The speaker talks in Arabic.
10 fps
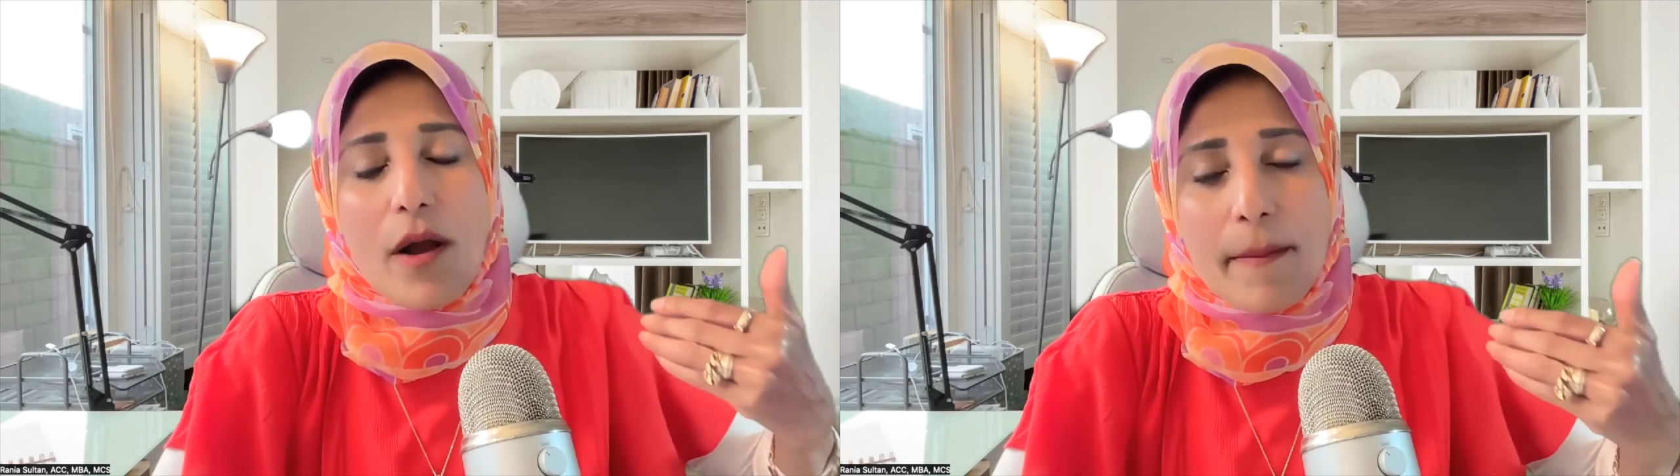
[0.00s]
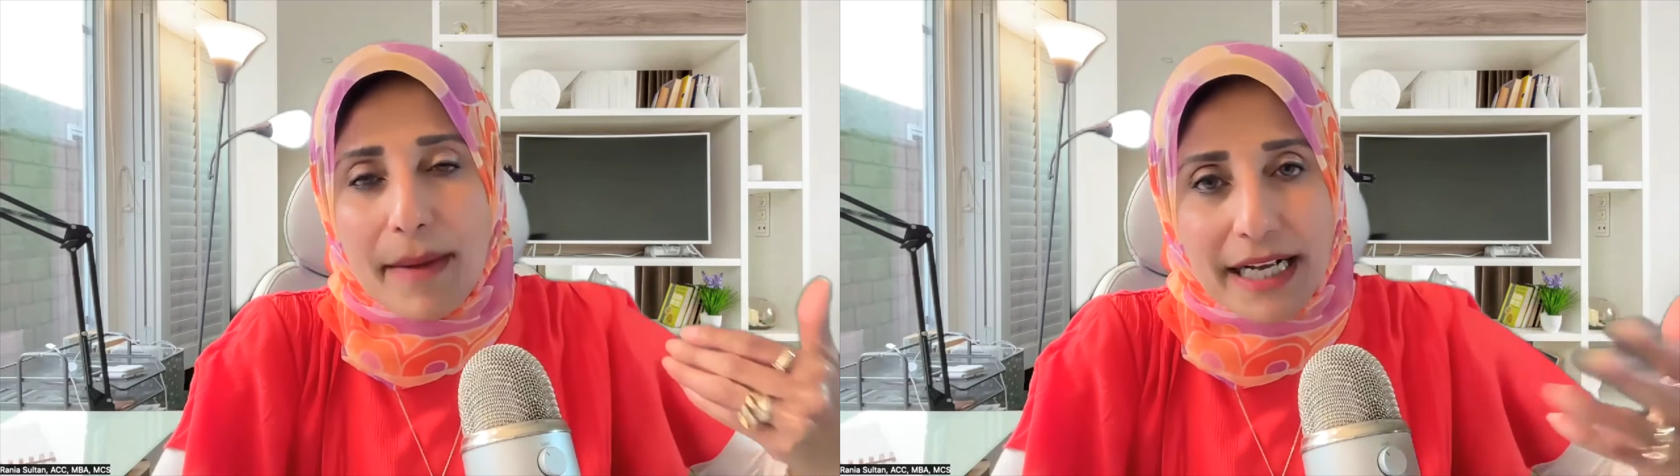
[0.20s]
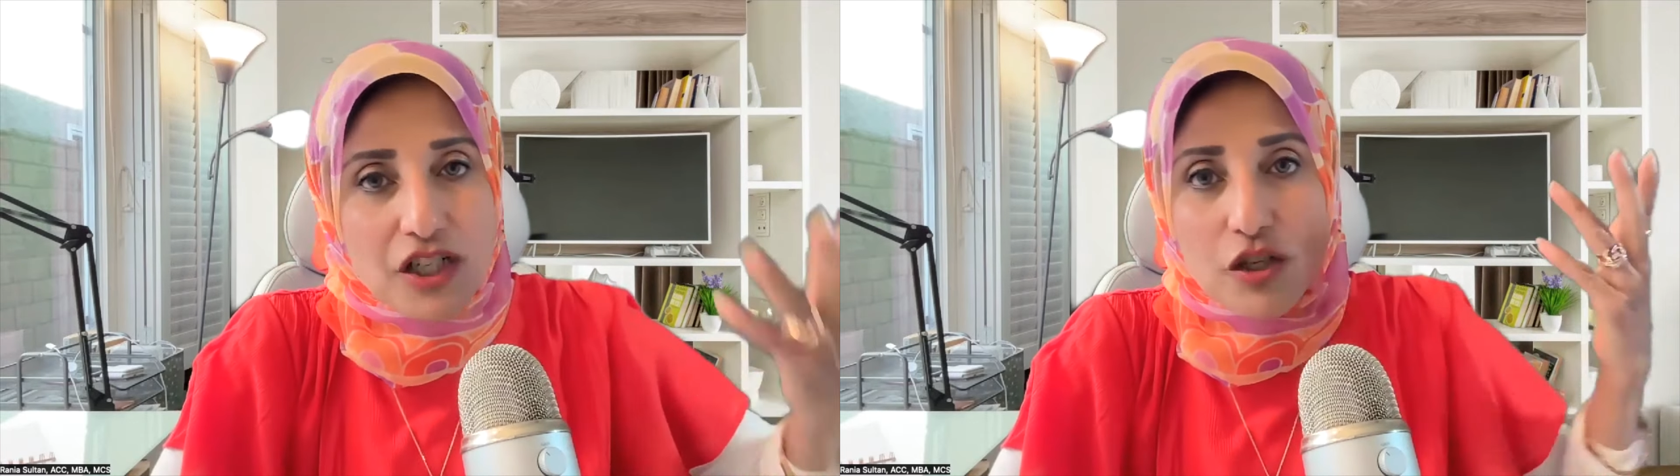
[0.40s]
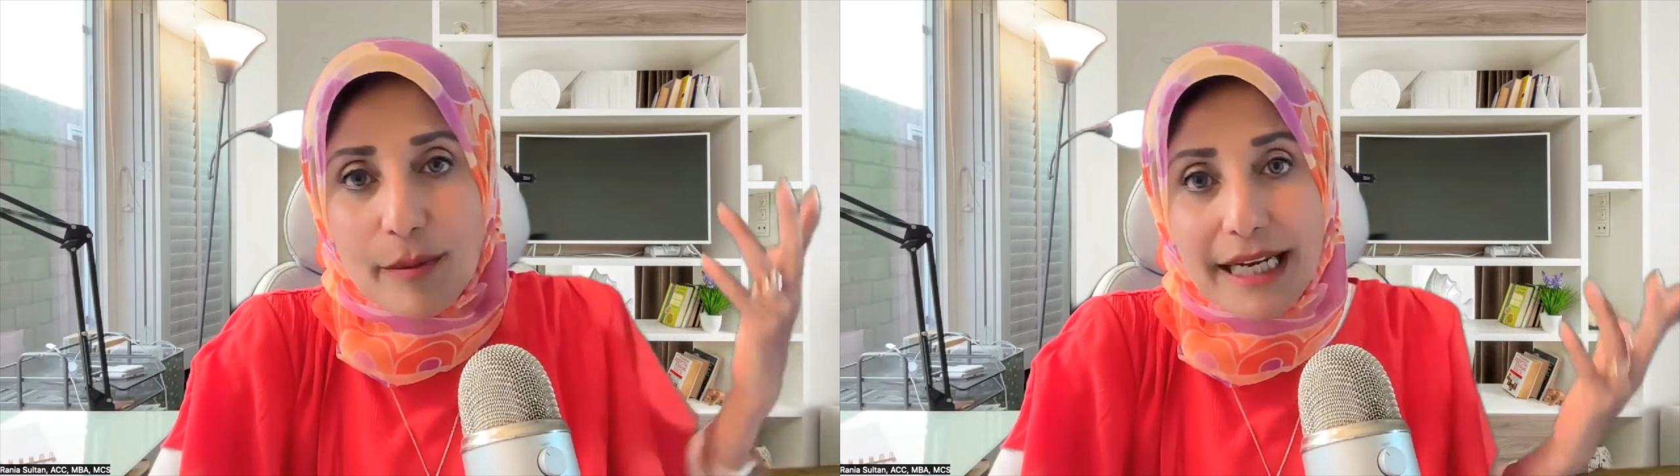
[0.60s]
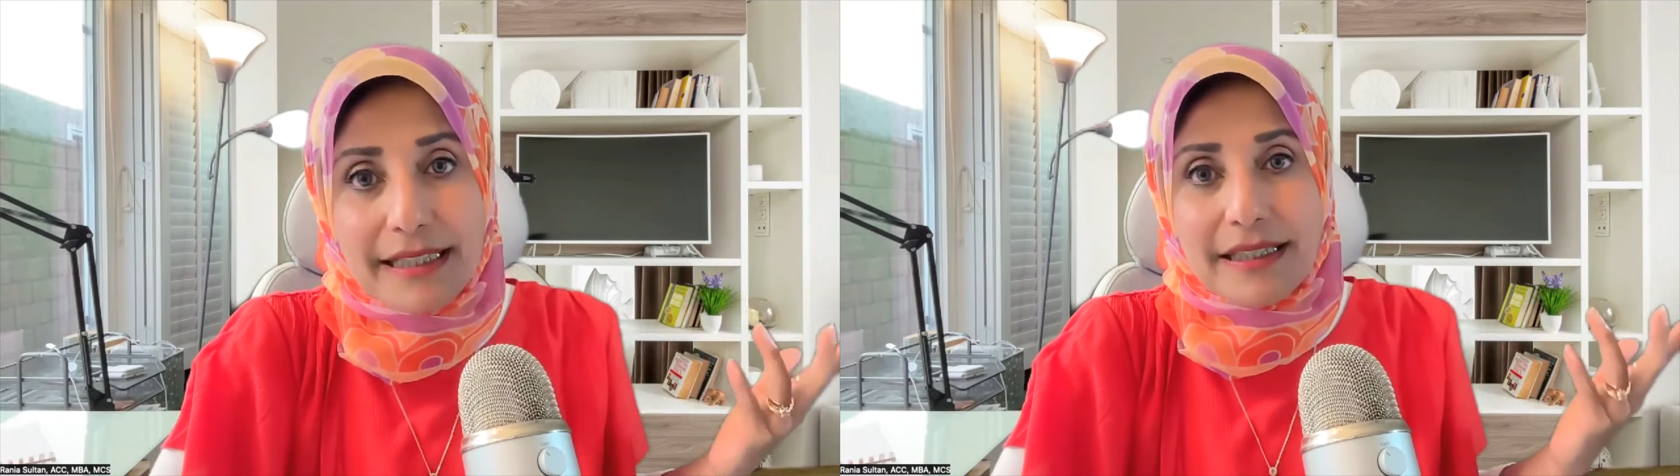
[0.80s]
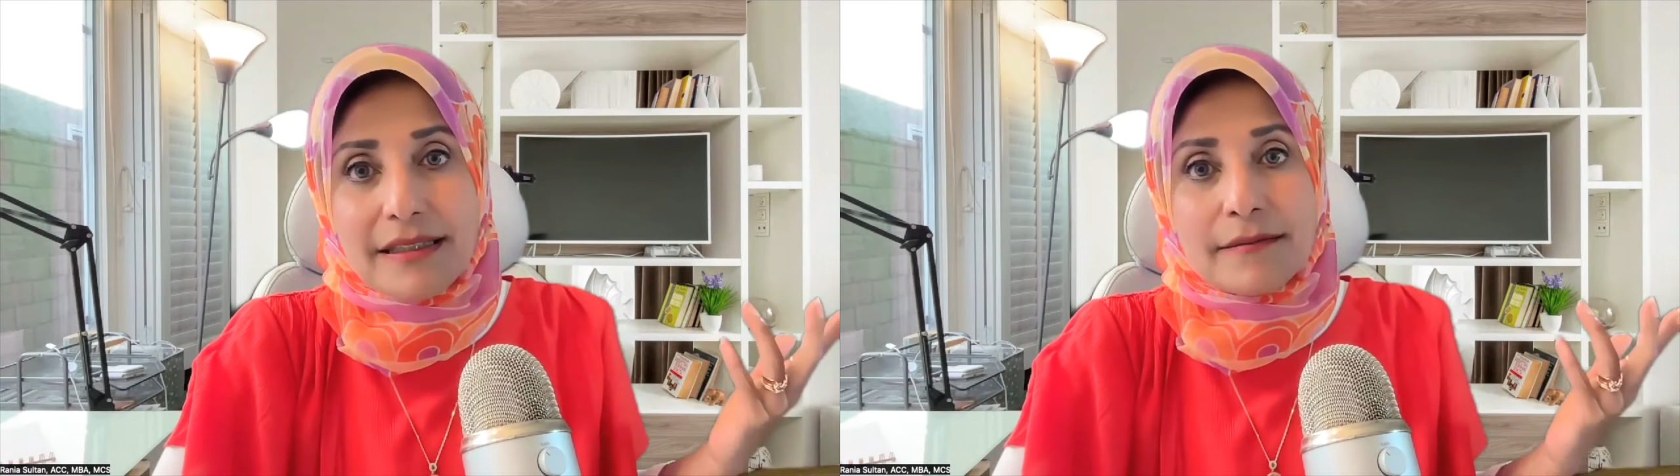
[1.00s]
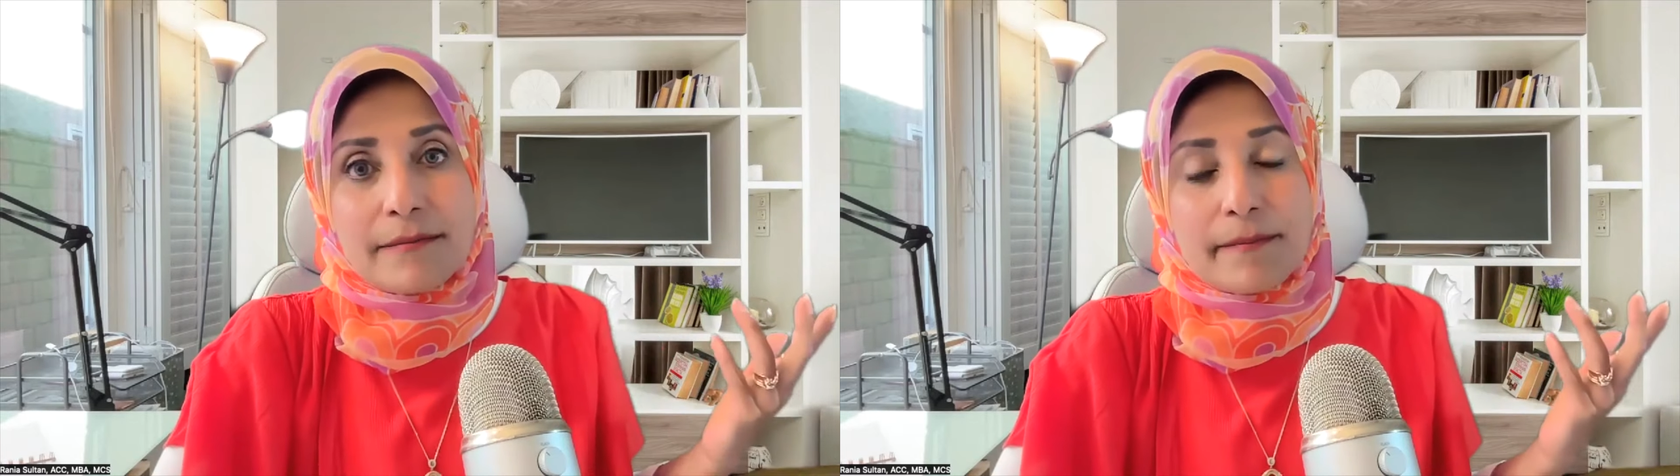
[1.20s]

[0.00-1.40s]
ان ما كانش ملايين